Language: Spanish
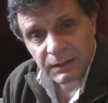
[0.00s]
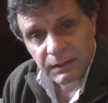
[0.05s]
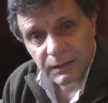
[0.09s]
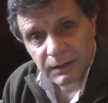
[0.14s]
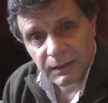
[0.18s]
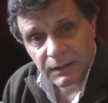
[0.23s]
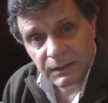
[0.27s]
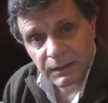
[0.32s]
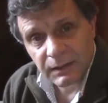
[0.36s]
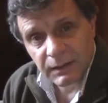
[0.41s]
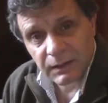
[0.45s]

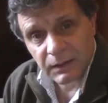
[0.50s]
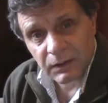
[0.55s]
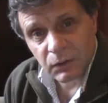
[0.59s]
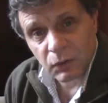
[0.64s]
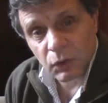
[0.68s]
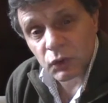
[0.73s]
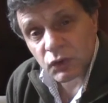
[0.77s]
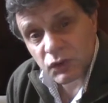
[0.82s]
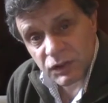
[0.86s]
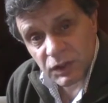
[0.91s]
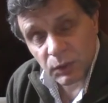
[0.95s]
eh,
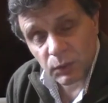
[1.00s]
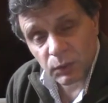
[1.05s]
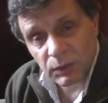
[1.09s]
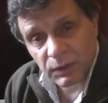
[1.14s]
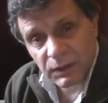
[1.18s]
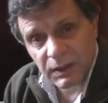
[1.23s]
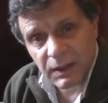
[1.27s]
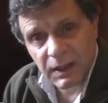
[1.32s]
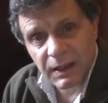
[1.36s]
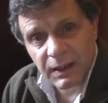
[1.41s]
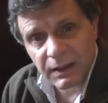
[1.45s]
con
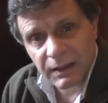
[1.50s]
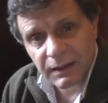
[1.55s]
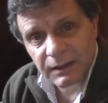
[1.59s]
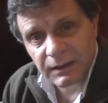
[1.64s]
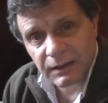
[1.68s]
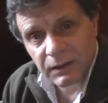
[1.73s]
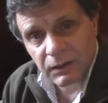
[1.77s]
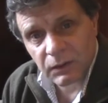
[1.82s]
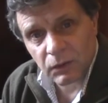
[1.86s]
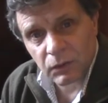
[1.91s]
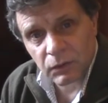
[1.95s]
seguridad
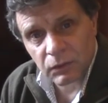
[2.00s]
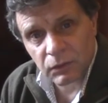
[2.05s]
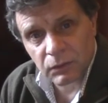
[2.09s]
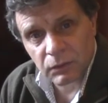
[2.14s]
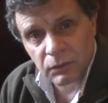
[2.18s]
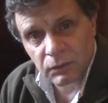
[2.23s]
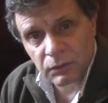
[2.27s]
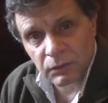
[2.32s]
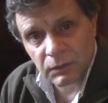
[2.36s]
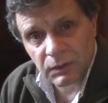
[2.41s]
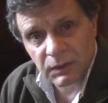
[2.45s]
y con
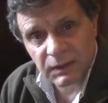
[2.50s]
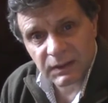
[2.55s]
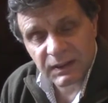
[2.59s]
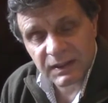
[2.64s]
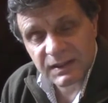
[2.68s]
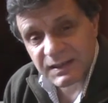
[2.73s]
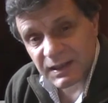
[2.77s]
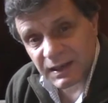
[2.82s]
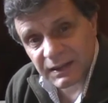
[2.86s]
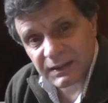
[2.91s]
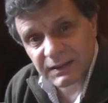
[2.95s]
este,
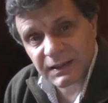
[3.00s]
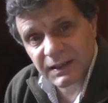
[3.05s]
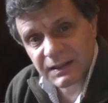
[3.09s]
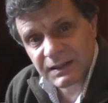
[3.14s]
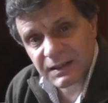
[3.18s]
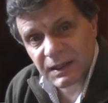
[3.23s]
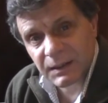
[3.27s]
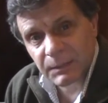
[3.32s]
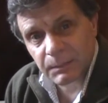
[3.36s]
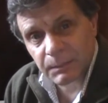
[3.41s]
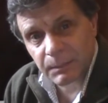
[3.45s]

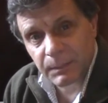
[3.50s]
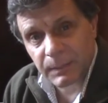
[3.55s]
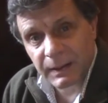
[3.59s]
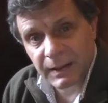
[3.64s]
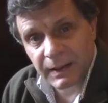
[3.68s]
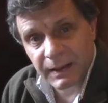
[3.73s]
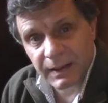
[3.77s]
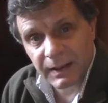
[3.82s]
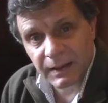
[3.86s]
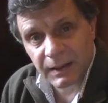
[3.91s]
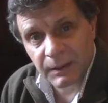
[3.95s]
certeza
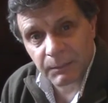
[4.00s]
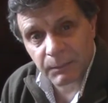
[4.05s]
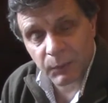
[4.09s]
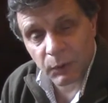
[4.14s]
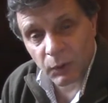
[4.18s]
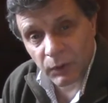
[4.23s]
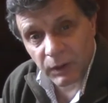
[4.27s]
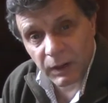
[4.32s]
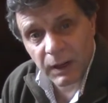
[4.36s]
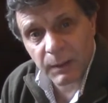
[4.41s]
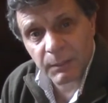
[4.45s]
para que
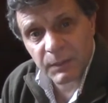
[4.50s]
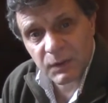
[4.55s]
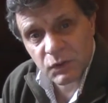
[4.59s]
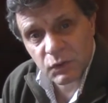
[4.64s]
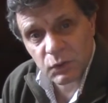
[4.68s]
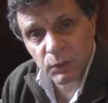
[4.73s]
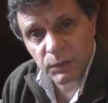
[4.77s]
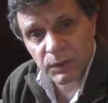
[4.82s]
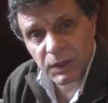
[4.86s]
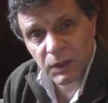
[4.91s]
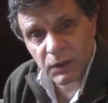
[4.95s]
programen
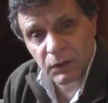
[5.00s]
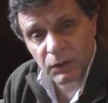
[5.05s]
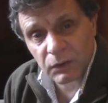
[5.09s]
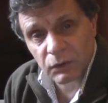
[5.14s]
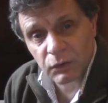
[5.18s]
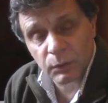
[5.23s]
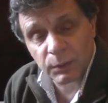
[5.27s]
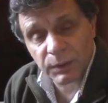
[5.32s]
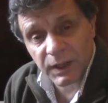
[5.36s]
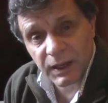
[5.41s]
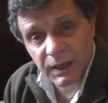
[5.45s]
sus, viejos,
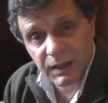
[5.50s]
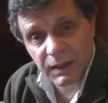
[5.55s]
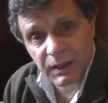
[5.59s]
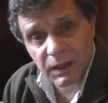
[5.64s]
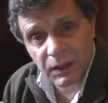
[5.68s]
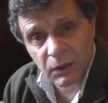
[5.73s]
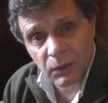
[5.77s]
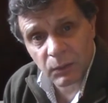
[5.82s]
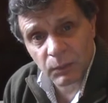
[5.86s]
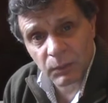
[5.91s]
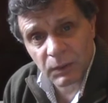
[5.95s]
sus viajes
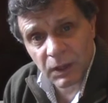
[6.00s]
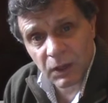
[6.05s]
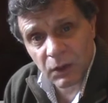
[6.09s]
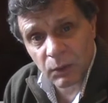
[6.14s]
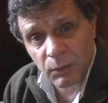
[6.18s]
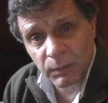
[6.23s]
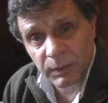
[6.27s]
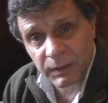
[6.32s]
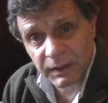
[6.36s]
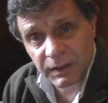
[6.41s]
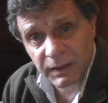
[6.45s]
las, las
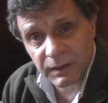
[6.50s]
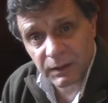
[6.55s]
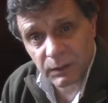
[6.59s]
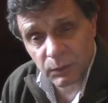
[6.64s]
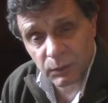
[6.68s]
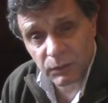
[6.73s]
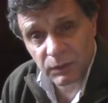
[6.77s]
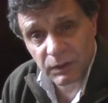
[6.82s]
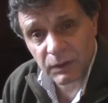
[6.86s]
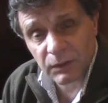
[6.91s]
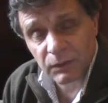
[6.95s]
compañías de
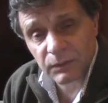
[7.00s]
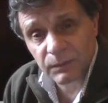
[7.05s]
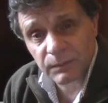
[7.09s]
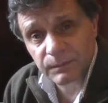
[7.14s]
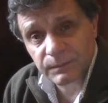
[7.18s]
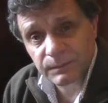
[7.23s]
cruceros.